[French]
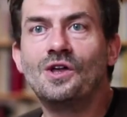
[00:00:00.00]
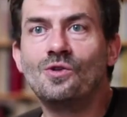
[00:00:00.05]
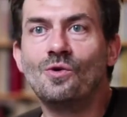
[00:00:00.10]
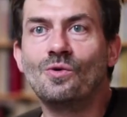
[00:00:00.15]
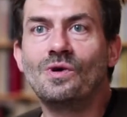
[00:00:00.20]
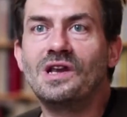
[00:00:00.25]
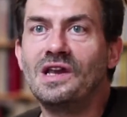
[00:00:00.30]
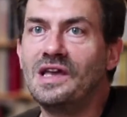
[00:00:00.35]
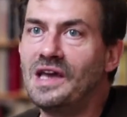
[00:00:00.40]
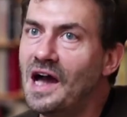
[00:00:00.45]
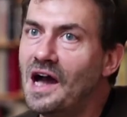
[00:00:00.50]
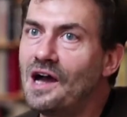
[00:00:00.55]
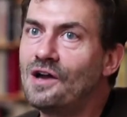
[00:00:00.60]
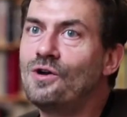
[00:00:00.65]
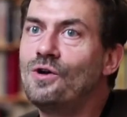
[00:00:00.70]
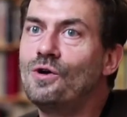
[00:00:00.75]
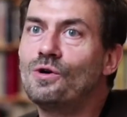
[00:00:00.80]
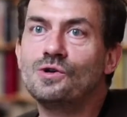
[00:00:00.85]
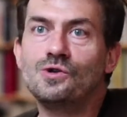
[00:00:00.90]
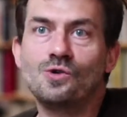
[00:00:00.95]
Donc, les
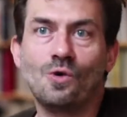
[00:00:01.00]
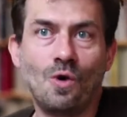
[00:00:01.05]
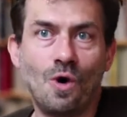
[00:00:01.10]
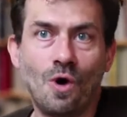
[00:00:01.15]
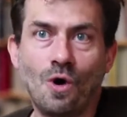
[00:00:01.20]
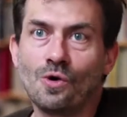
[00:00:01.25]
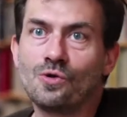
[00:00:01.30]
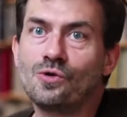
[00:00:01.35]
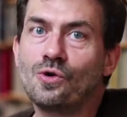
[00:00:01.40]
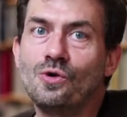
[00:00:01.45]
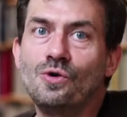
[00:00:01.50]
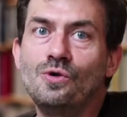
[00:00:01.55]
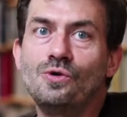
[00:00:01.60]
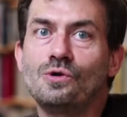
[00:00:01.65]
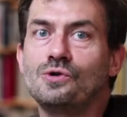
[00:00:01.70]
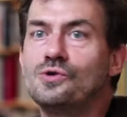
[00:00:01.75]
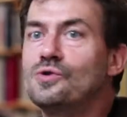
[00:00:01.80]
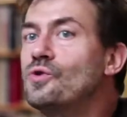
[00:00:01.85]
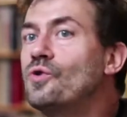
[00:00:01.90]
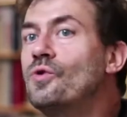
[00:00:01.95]
hackers sont entre eux
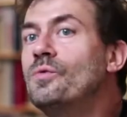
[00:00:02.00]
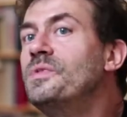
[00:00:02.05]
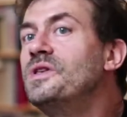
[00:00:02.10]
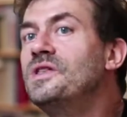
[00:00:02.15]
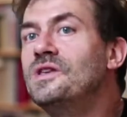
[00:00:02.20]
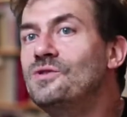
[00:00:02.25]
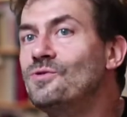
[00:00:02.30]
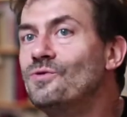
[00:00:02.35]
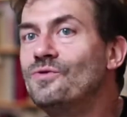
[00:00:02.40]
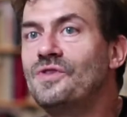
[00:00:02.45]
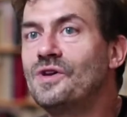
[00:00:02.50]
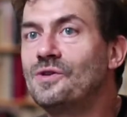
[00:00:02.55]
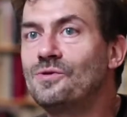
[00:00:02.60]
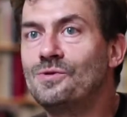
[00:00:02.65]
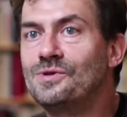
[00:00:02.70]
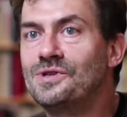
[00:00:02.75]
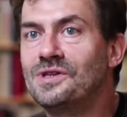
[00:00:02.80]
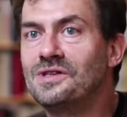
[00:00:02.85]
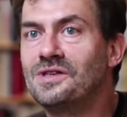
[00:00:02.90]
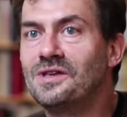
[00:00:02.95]
dans une compétition de
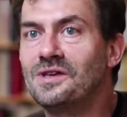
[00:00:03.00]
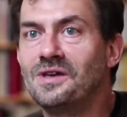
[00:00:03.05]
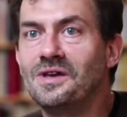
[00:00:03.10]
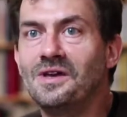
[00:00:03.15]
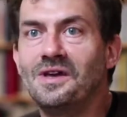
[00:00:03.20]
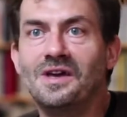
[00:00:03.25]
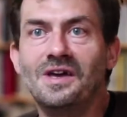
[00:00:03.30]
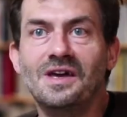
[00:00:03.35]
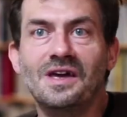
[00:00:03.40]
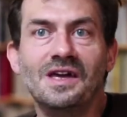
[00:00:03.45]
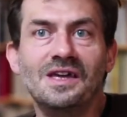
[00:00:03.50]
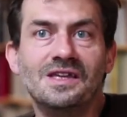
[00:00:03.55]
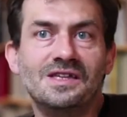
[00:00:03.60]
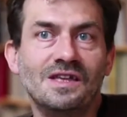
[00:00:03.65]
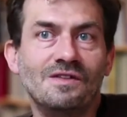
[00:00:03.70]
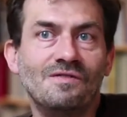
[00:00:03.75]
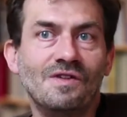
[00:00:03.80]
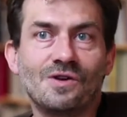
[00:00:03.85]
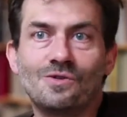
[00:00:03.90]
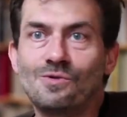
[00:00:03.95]
virtuosité. Et
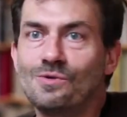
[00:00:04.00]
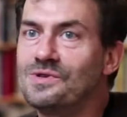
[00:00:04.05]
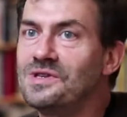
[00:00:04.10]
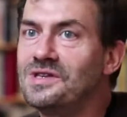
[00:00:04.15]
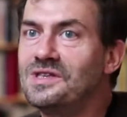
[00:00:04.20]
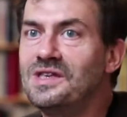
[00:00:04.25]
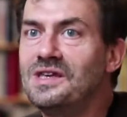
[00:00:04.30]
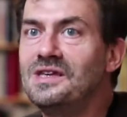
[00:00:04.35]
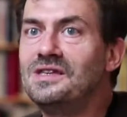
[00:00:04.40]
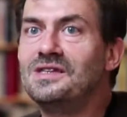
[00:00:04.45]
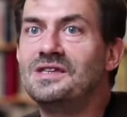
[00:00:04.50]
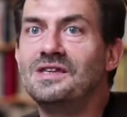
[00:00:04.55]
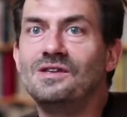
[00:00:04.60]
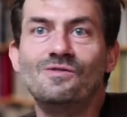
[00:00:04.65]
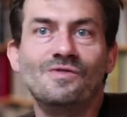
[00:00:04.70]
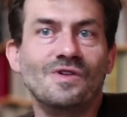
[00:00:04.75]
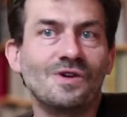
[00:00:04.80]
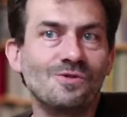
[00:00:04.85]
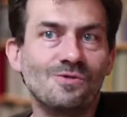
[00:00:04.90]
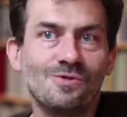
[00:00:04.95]
cette virtuosité, c'est
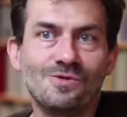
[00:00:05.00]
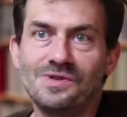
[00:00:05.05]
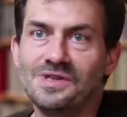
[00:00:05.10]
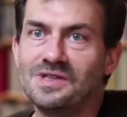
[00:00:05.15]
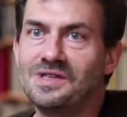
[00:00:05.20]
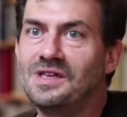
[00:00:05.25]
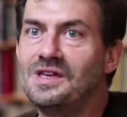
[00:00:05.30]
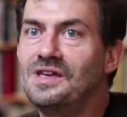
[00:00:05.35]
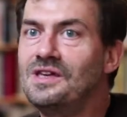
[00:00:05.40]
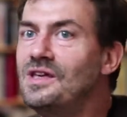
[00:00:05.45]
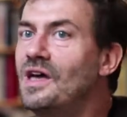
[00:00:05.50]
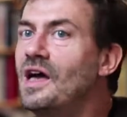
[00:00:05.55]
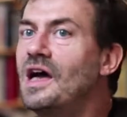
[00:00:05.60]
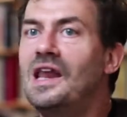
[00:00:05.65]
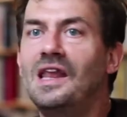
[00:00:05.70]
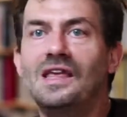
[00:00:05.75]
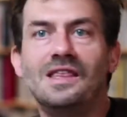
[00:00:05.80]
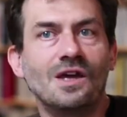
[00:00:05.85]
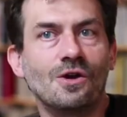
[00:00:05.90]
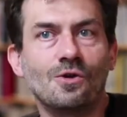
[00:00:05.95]
une virtuosité
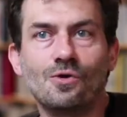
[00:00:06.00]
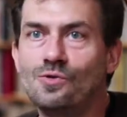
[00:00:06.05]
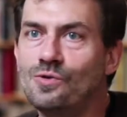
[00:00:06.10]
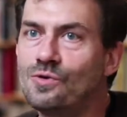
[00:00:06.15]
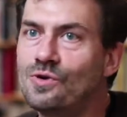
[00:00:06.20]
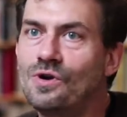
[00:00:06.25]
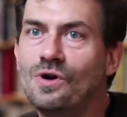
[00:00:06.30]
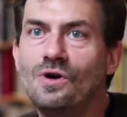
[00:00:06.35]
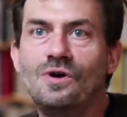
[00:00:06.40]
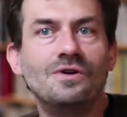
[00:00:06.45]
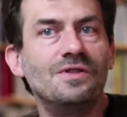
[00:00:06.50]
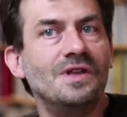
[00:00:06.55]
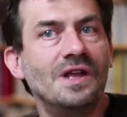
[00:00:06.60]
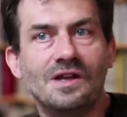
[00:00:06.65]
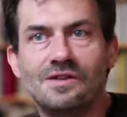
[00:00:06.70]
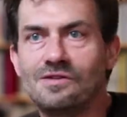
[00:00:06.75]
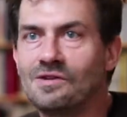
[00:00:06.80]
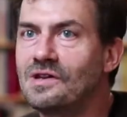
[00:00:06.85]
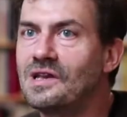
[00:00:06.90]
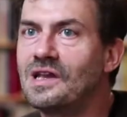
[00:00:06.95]
à l'intérieur du code, à
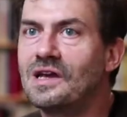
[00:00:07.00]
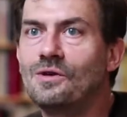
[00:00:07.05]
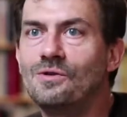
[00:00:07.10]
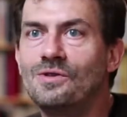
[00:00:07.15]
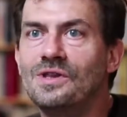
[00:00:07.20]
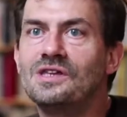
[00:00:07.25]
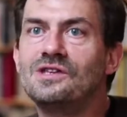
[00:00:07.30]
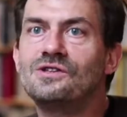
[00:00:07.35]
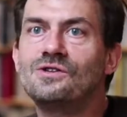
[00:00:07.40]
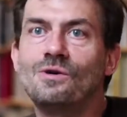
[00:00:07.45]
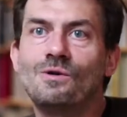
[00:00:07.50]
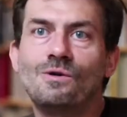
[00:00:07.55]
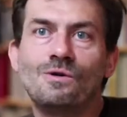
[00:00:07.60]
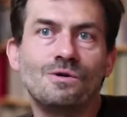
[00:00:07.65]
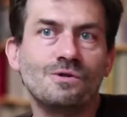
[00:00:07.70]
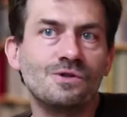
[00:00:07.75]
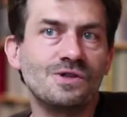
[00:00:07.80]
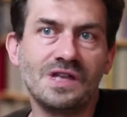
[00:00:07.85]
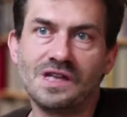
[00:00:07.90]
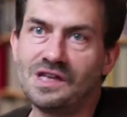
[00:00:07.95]
l'intérieur de la
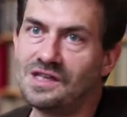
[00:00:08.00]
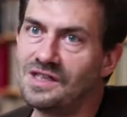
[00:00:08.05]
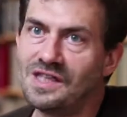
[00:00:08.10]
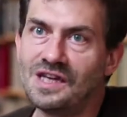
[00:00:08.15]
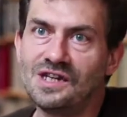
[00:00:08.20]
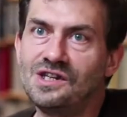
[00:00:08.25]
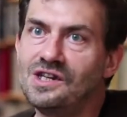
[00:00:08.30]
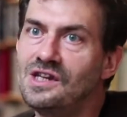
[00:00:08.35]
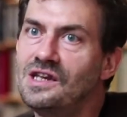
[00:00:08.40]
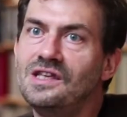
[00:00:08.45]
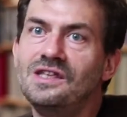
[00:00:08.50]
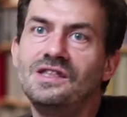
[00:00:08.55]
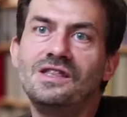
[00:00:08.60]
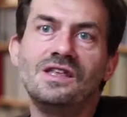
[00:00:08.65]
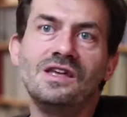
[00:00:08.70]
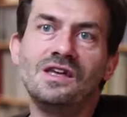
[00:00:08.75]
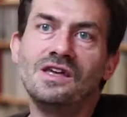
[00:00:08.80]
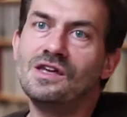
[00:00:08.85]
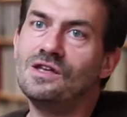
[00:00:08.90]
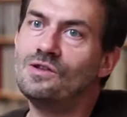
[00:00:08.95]
connaissance,
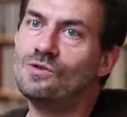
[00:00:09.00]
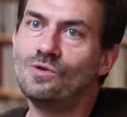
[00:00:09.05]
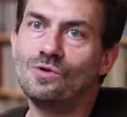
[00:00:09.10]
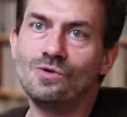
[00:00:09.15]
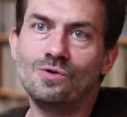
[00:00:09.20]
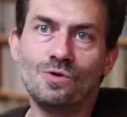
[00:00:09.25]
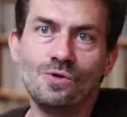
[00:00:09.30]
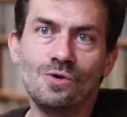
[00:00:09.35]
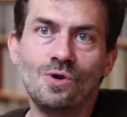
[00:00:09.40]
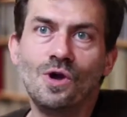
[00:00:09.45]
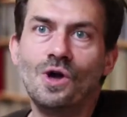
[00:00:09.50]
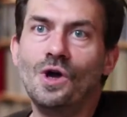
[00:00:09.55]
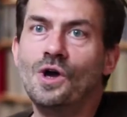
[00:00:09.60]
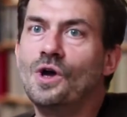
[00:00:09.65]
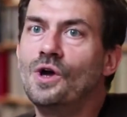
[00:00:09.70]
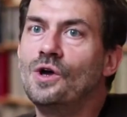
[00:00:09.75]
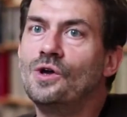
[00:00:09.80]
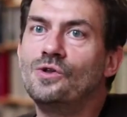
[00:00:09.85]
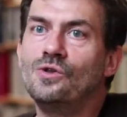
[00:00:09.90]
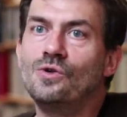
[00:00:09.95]
d'agilité, de,
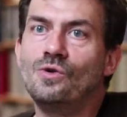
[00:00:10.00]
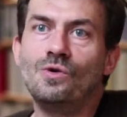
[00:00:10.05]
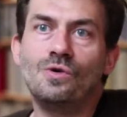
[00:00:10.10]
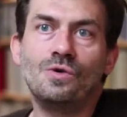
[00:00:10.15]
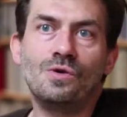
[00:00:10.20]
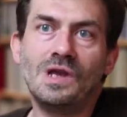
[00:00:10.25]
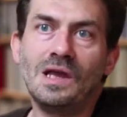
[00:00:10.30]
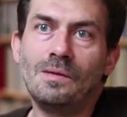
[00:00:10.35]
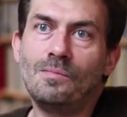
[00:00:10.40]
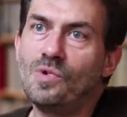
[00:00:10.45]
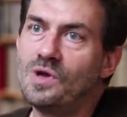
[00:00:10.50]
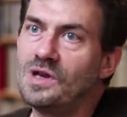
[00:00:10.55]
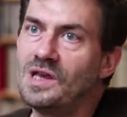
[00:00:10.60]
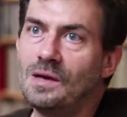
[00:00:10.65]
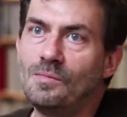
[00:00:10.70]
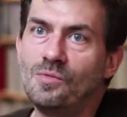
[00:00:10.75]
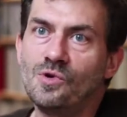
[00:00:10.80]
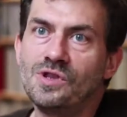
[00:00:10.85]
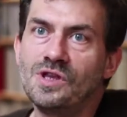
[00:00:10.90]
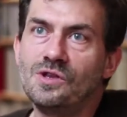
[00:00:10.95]
de, la,
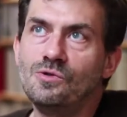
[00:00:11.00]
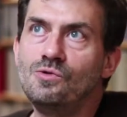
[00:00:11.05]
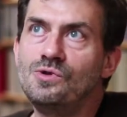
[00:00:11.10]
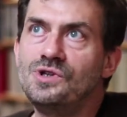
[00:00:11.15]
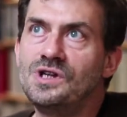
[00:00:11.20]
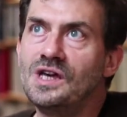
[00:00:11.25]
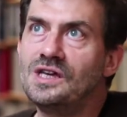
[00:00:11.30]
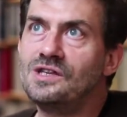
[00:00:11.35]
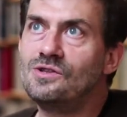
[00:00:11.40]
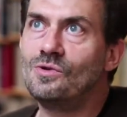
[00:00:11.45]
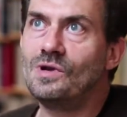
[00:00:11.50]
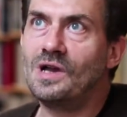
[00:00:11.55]
beauté du geste, de